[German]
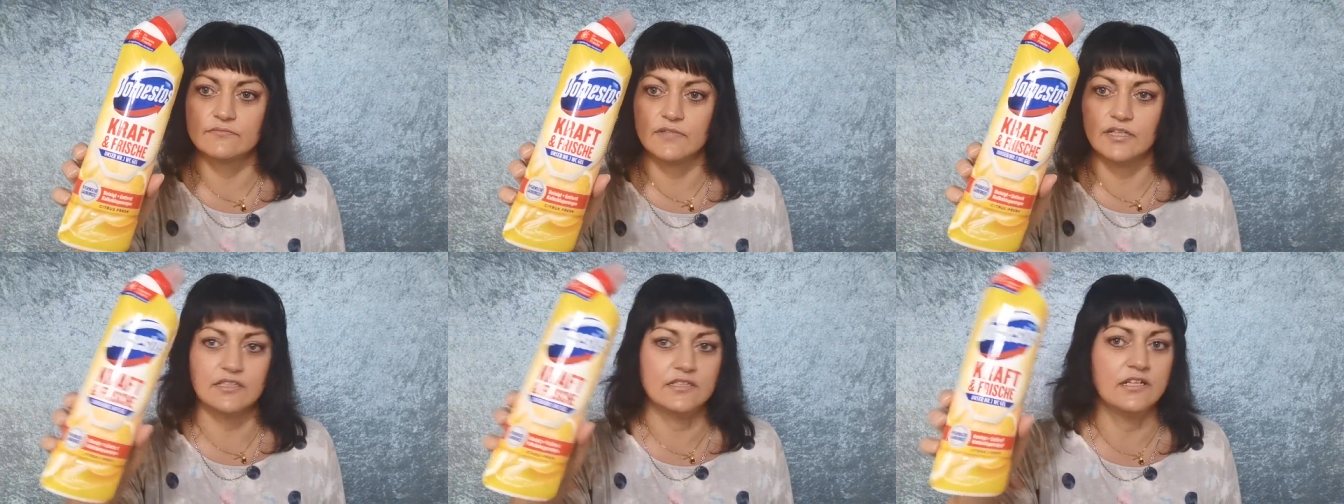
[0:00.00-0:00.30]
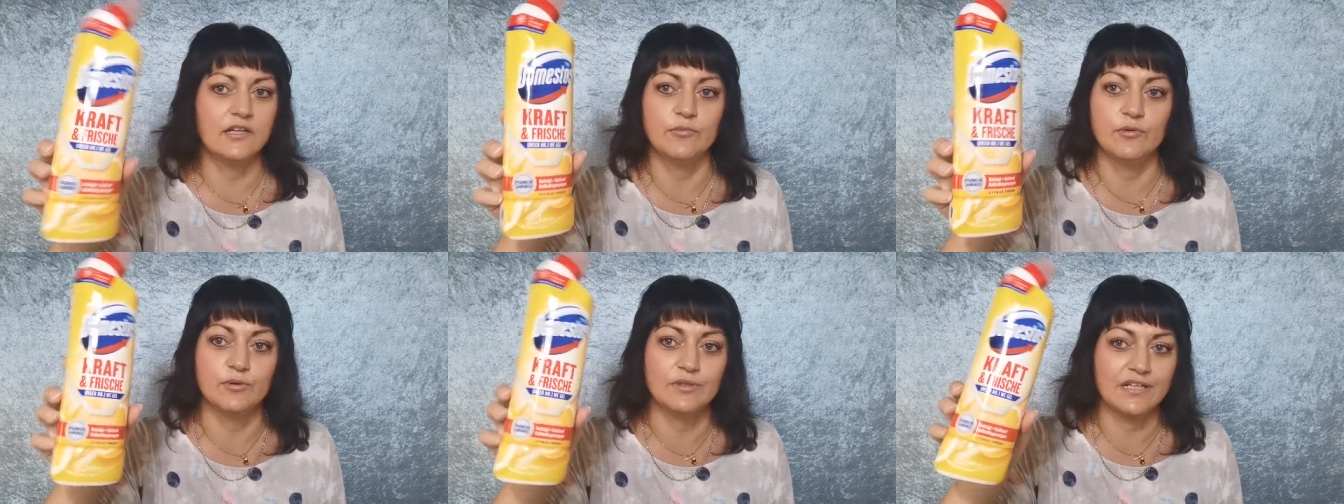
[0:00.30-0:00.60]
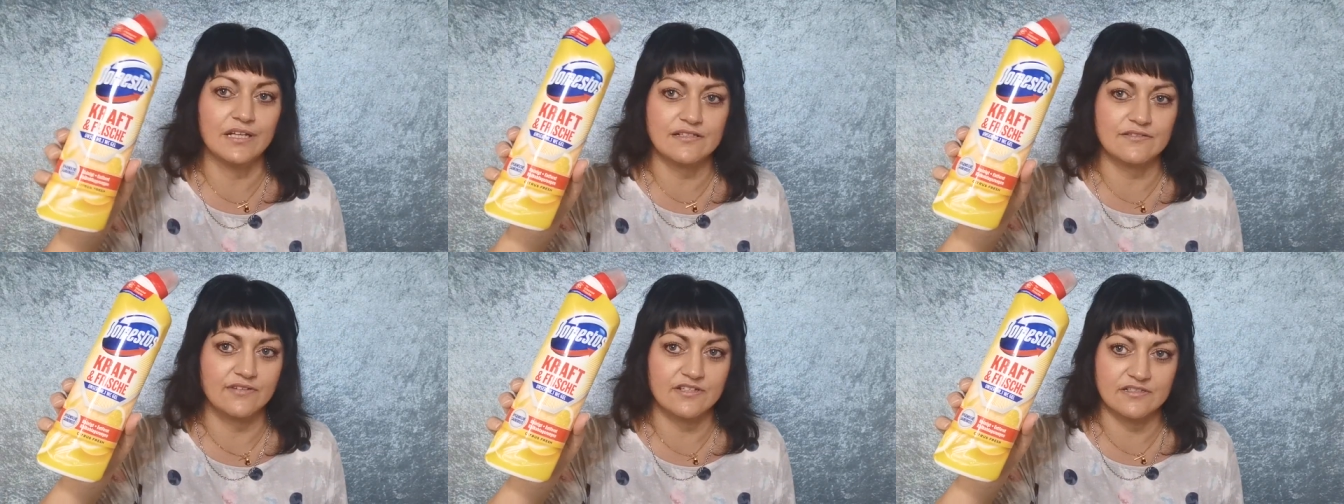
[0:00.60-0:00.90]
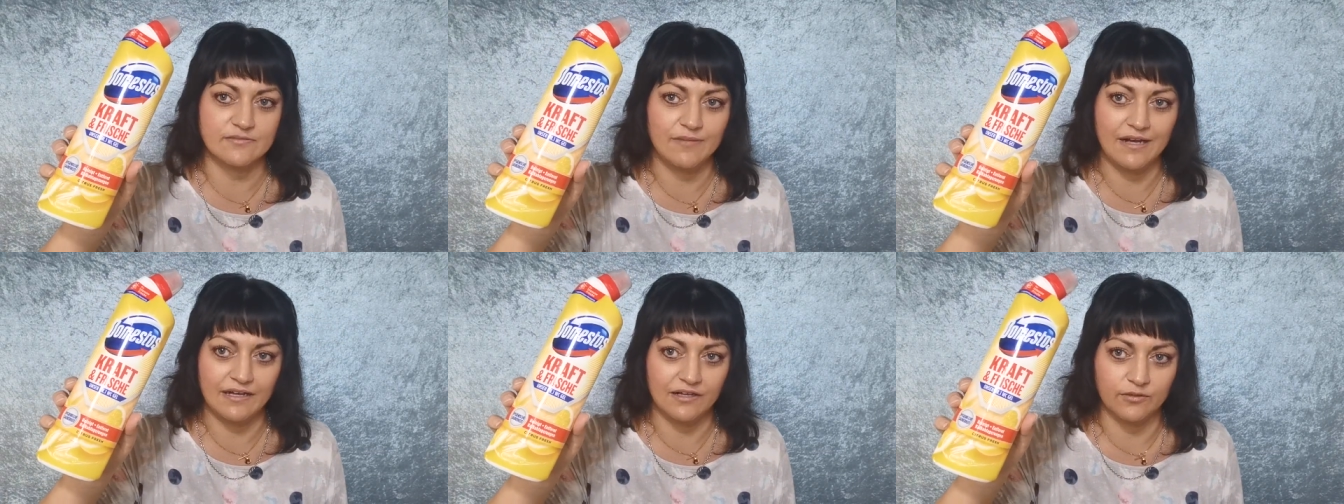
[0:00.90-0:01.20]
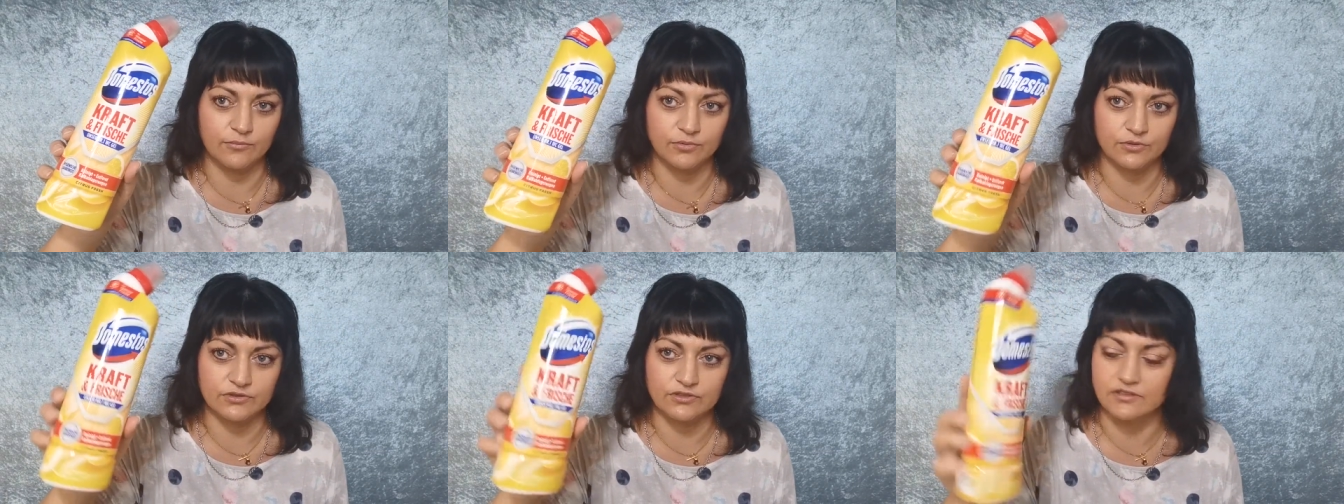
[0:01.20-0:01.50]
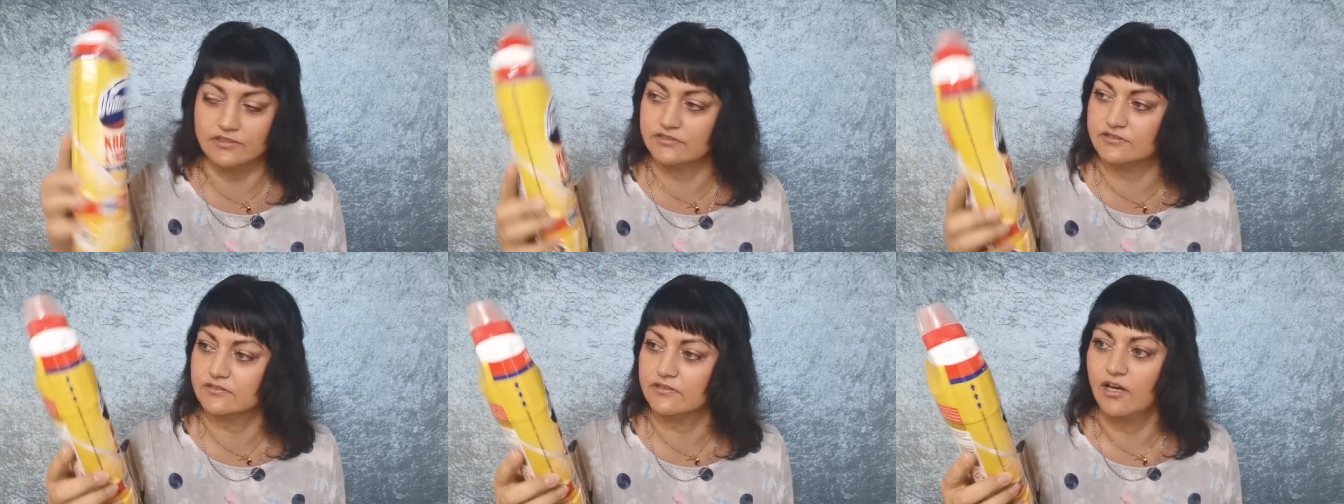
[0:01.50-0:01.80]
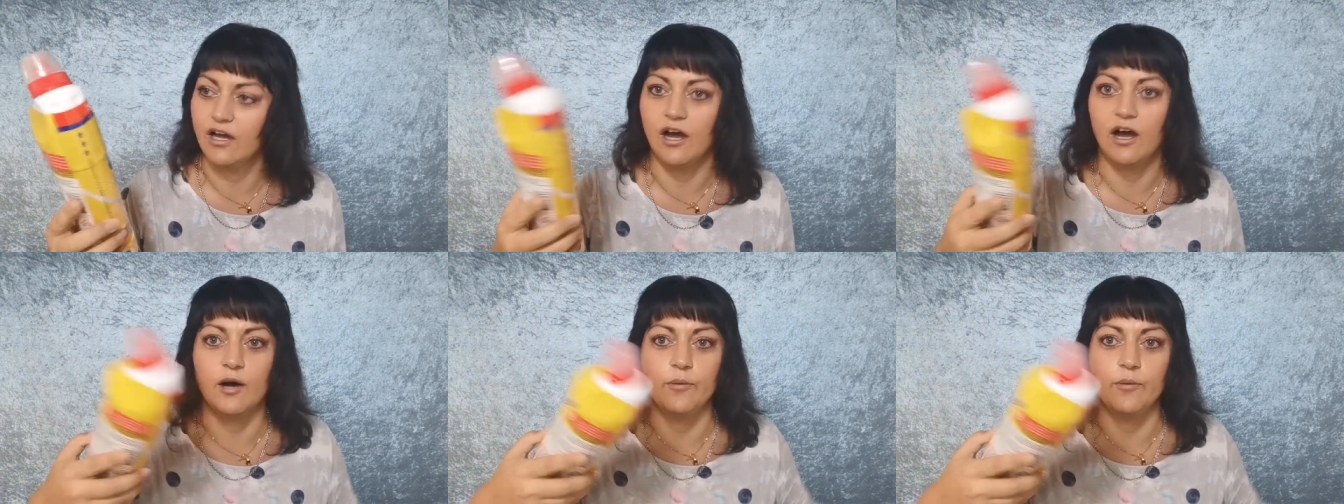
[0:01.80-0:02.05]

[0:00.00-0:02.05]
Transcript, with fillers: Ich nehme nur das, was im Angebot ist.